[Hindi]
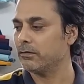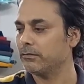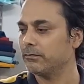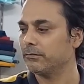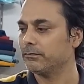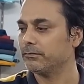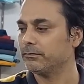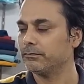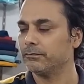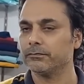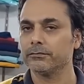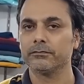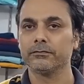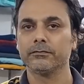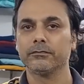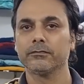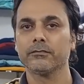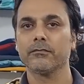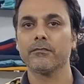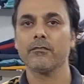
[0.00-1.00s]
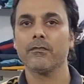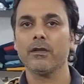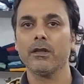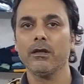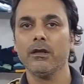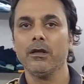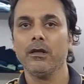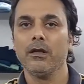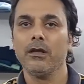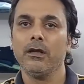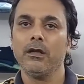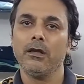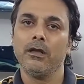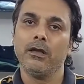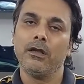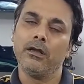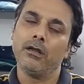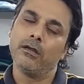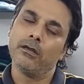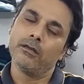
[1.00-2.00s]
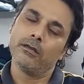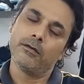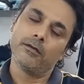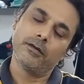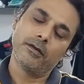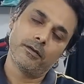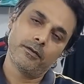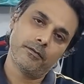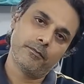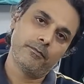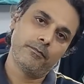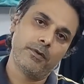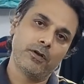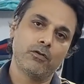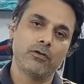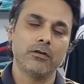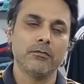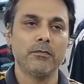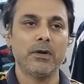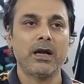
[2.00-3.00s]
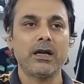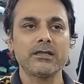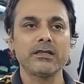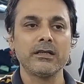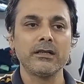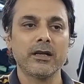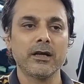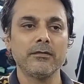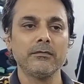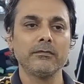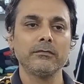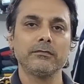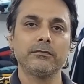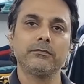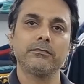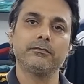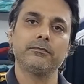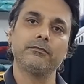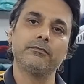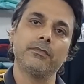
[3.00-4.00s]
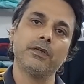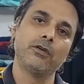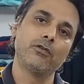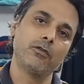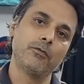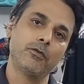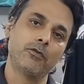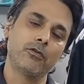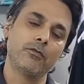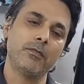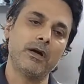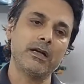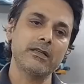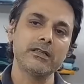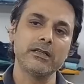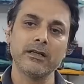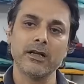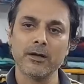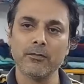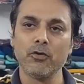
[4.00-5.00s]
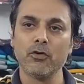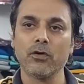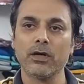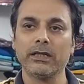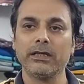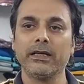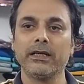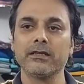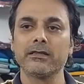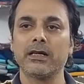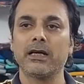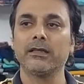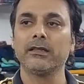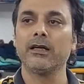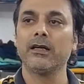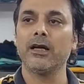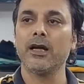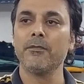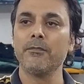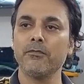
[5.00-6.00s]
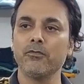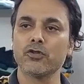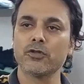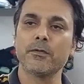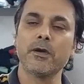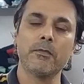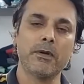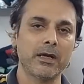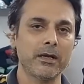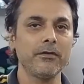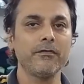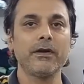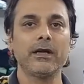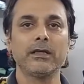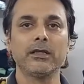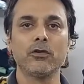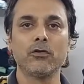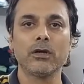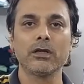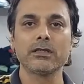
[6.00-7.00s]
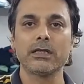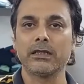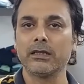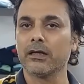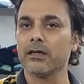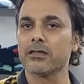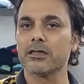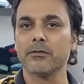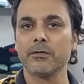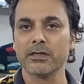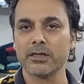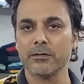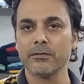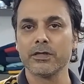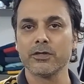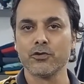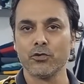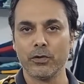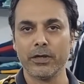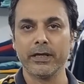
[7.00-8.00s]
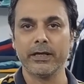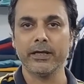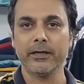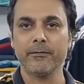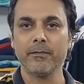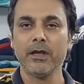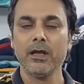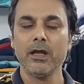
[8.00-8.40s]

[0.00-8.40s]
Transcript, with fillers: इसकी वजह मतलब यही है कि अपना स्टोर है मार्जिन कम रख रखा है भैया किराया नहीं देना है बिल्कुल बिल्कुल मार्जिन कम होगा देखिए ज्यादा हम उसमें हमारा भी फायदा होगा ज्यादा कस्टमर हमसे जुड़ेंगे